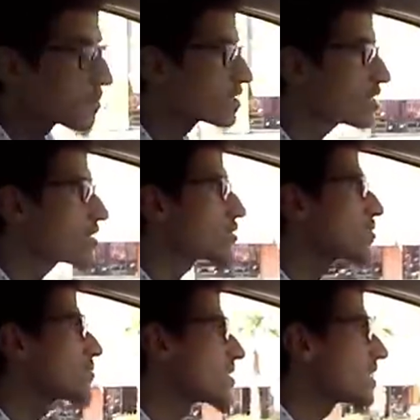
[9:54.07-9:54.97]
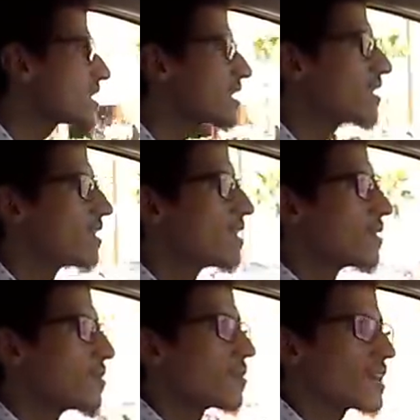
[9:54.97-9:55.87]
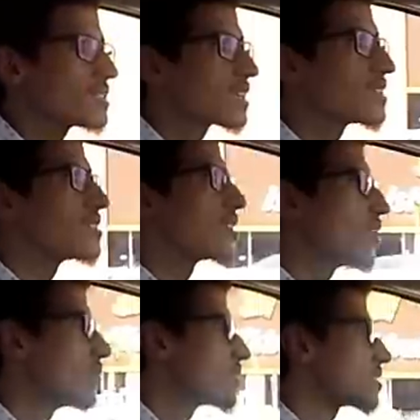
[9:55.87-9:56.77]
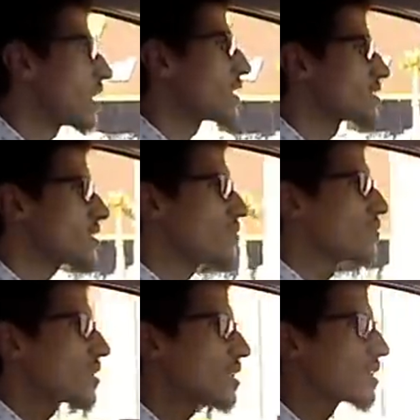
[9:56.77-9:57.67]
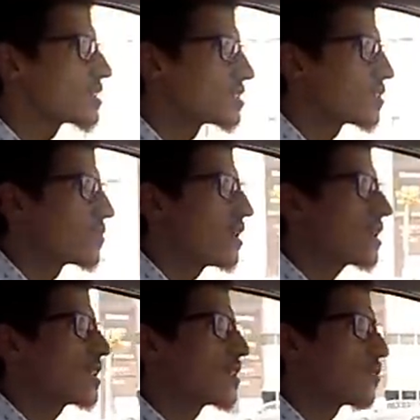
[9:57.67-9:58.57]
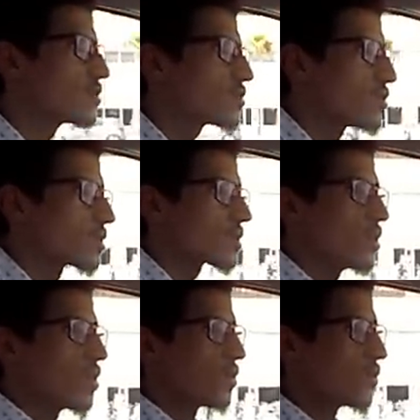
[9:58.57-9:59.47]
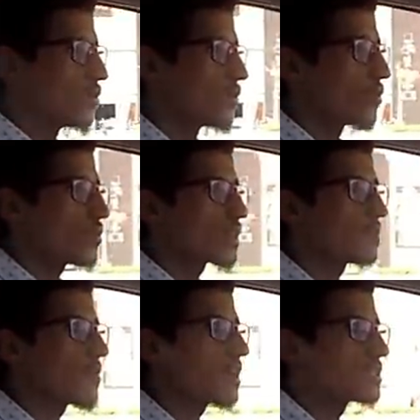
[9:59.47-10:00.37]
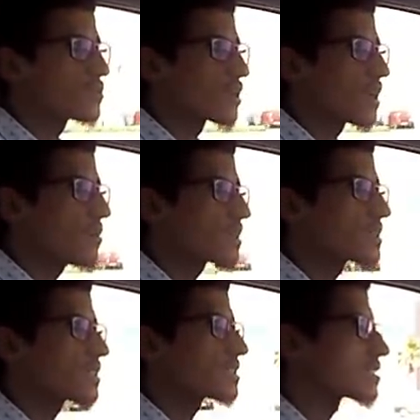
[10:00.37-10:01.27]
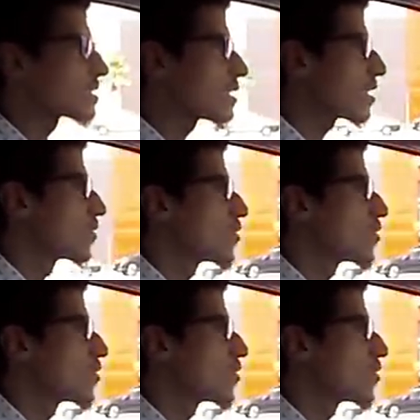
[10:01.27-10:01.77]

ماشي شي طوموبيله اللي مابقاش كتجاوب ولا شي حاجه طوموبيله اللي كتجاوب معك اللي الموتور وكما قلتوا الكباري ديال السياره